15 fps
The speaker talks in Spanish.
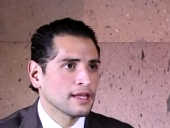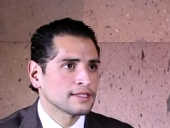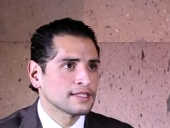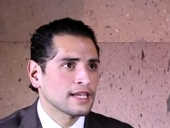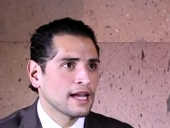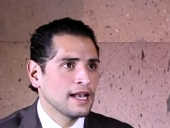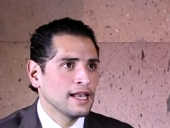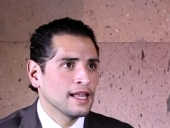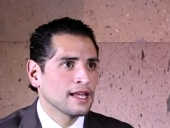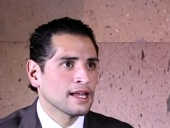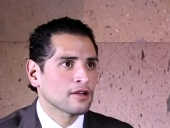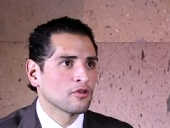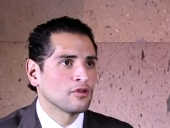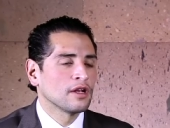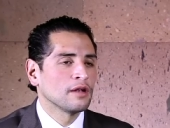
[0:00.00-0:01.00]

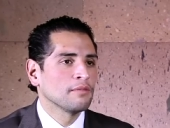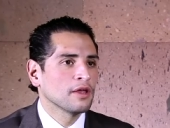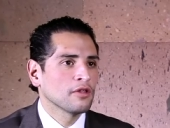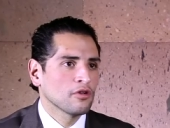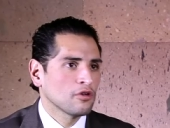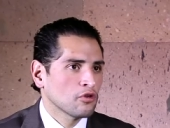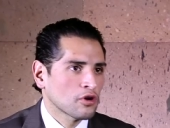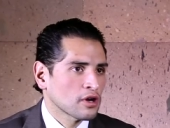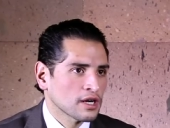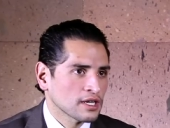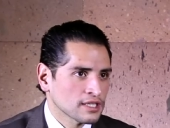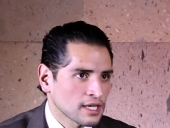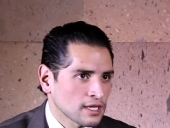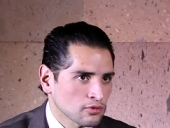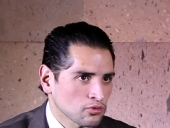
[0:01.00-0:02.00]
sale con el miedo a no
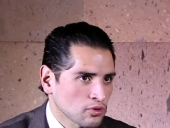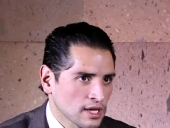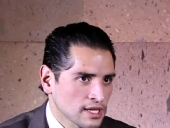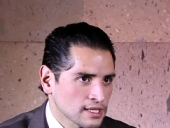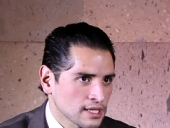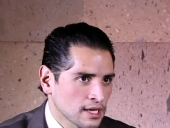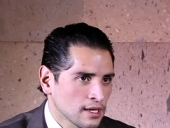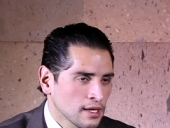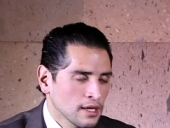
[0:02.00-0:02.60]
regresar a su casa.